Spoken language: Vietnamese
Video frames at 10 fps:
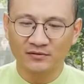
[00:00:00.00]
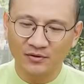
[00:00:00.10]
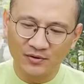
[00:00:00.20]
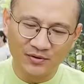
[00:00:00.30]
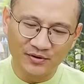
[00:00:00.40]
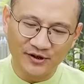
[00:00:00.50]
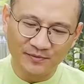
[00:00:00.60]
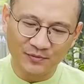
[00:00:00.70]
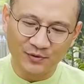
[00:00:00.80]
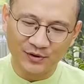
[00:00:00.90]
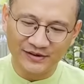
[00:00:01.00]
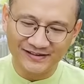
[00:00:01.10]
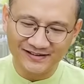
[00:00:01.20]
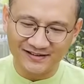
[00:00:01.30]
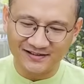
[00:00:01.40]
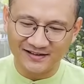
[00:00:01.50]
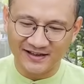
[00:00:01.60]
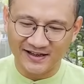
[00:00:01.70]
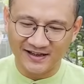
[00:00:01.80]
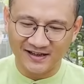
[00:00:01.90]
tôi muốn
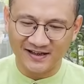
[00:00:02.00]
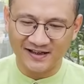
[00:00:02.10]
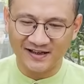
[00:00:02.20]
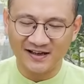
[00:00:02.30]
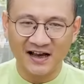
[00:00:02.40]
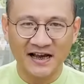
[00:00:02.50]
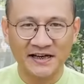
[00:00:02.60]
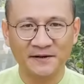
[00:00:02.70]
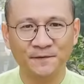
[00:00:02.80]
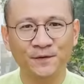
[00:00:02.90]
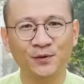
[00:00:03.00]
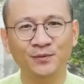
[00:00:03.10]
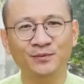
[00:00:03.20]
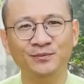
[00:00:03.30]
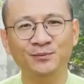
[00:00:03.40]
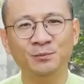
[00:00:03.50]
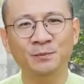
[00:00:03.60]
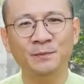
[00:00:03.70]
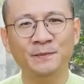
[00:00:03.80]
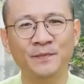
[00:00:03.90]
người ấy hạnh phúc
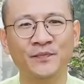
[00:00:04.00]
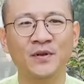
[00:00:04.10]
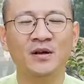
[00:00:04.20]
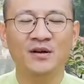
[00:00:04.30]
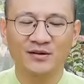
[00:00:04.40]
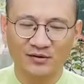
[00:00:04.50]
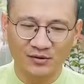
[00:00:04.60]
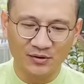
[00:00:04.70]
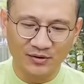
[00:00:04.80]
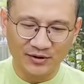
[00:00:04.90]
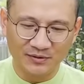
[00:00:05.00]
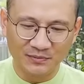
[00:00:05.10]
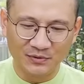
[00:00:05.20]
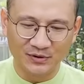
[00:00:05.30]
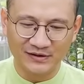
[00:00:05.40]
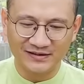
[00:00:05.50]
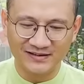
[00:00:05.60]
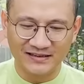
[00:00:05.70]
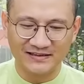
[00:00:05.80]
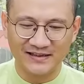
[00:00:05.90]
tôi
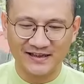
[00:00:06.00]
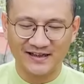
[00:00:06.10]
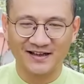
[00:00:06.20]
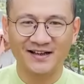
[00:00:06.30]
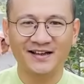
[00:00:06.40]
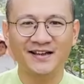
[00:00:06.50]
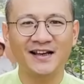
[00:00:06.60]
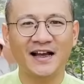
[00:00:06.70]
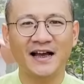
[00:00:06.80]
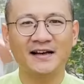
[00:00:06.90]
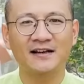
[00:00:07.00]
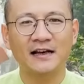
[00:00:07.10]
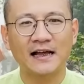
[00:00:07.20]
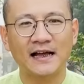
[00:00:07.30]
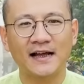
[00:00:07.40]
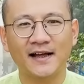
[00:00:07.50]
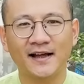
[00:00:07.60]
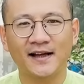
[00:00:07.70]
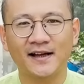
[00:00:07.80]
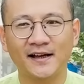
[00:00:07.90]
muốn người ấy an
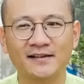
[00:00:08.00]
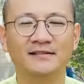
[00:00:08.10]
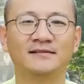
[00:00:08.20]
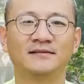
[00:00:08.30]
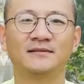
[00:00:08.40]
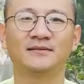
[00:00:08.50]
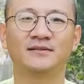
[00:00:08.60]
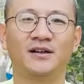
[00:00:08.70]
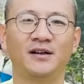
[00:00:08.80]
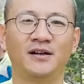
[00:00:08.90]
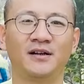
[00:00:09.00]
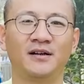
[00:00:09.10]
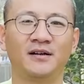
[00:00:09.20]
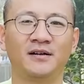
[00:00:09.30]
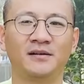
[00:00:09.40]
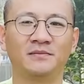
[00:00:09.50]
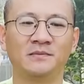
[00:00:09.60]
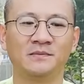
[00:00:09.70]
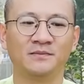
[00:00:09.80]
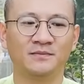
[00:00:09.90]
lạc đó
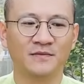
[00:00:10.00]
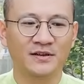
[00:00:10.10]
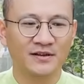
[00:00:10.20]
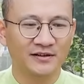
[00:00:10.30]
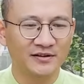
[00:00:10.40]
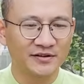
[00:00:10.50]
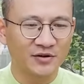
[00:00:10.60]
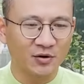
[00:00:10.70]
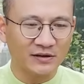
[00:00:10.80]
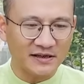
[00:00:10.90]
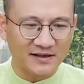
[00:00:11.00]
từ chỗ ta